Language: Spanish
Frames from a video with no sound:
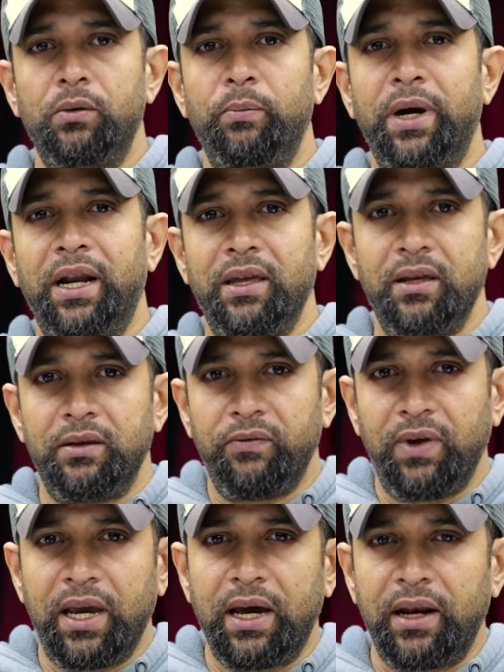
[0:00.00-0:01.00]
para
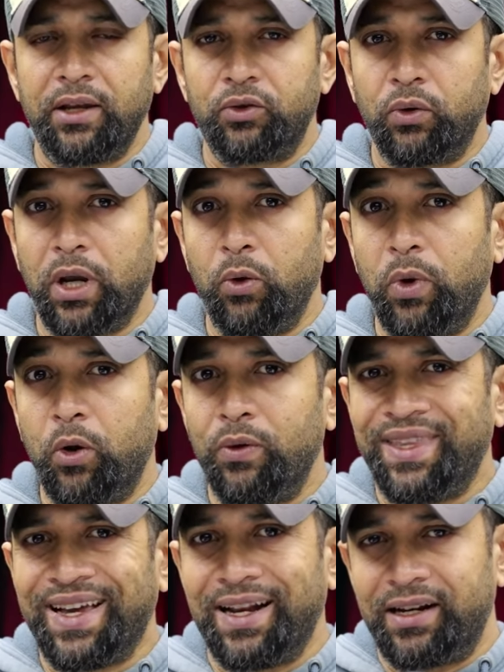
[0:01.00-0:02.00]
identificar eso que luego en
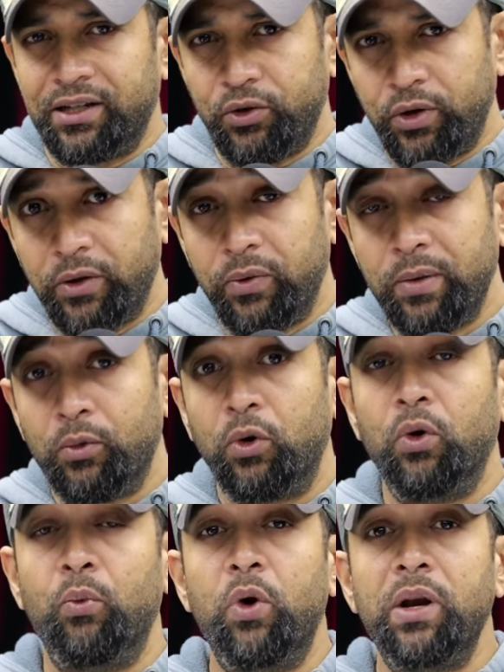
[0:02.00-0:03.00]
declaraciones vimos,
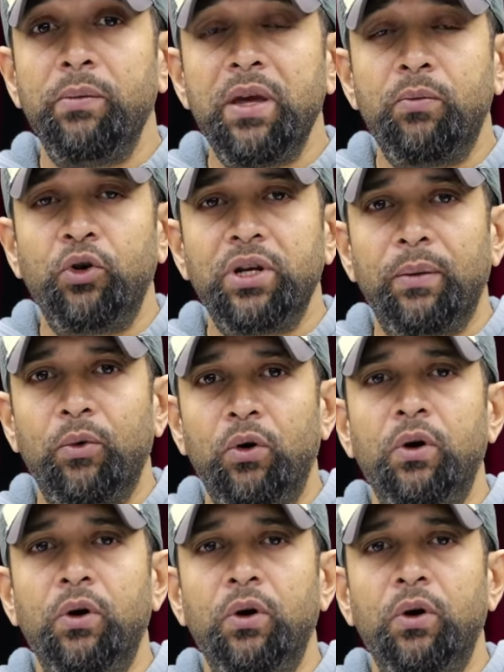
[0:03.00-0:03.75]
como él mismo llamó